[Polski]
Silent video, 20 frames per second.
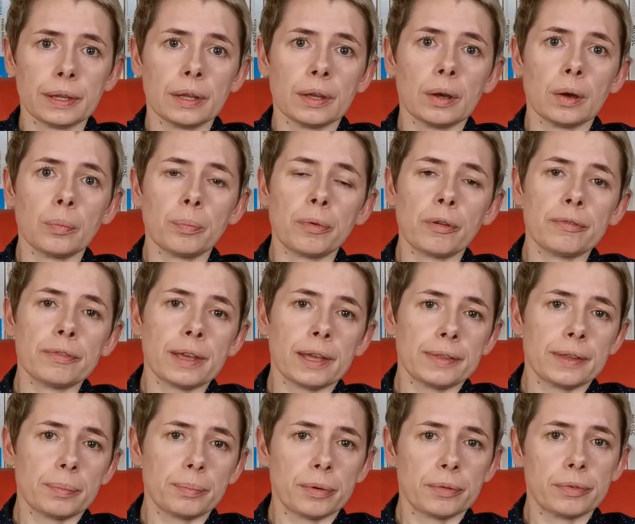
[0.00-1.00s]
opowiada
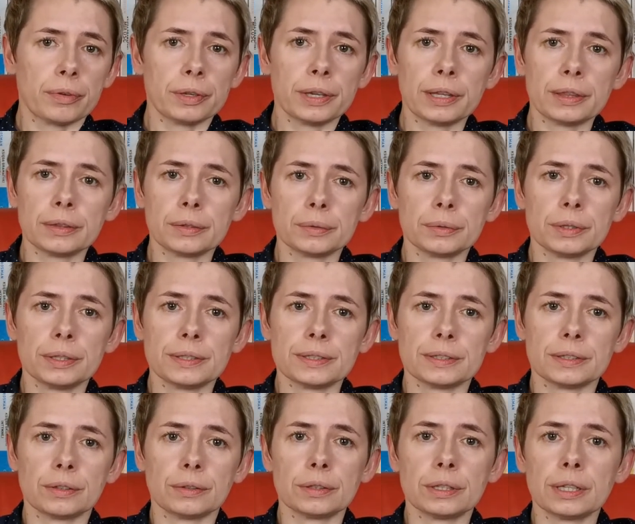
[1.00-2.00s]
powojenną
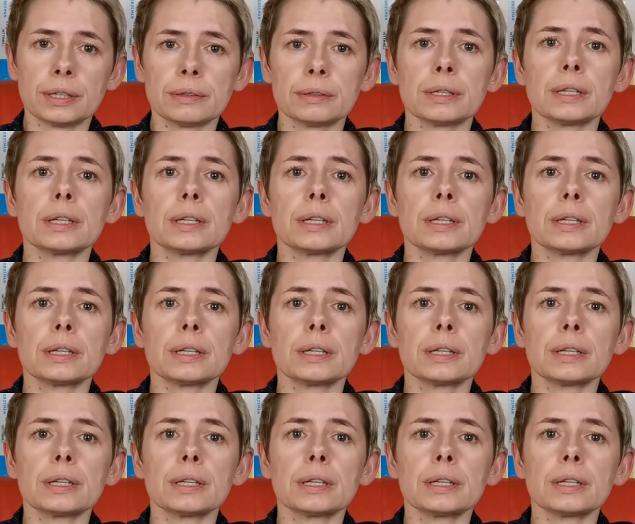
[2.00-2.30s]
historię